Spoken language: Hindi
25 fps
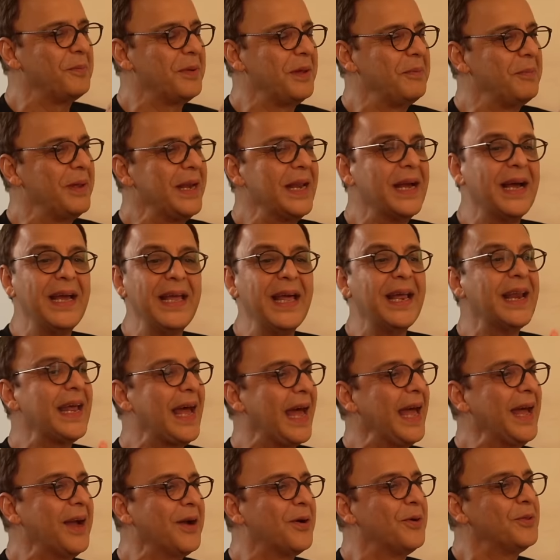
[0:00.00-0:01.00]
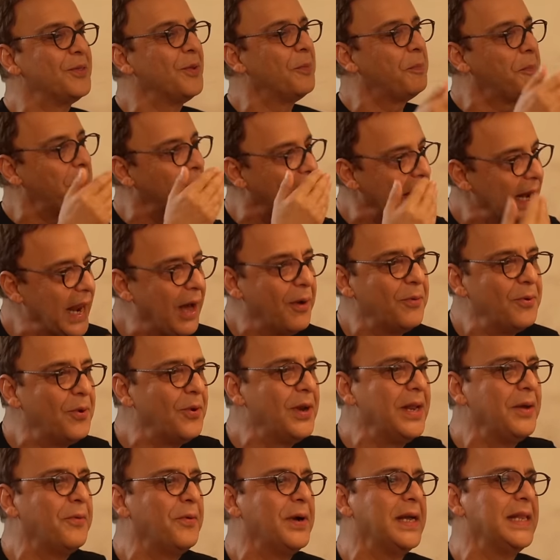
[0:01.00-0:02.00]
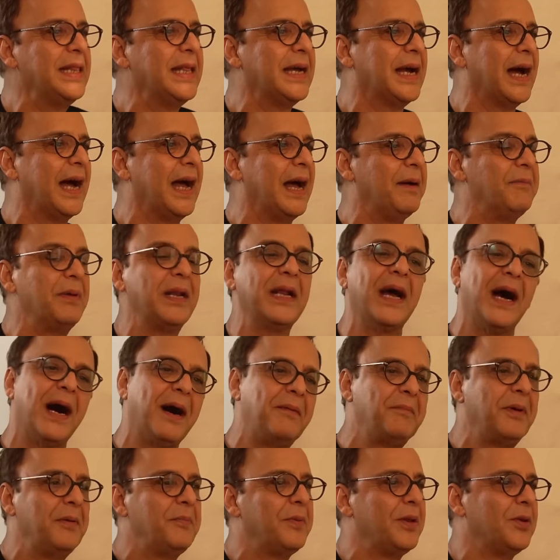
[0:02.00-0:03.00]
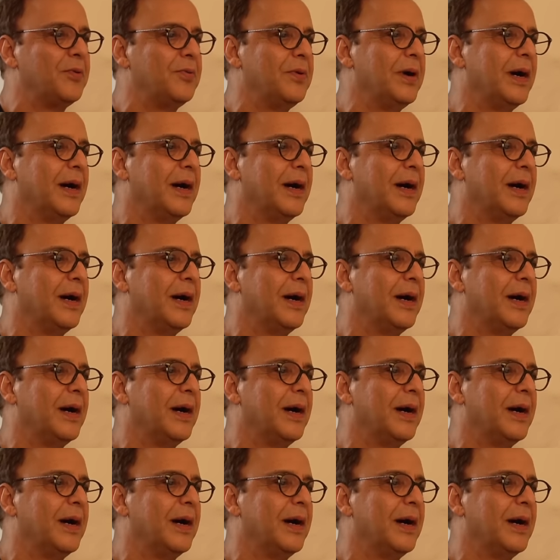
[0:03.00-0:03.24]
मैंने कहा यार है कौन तो पहला उन्होंने वही दिखाया मैंने कहा हाँ मैं मिलूंगा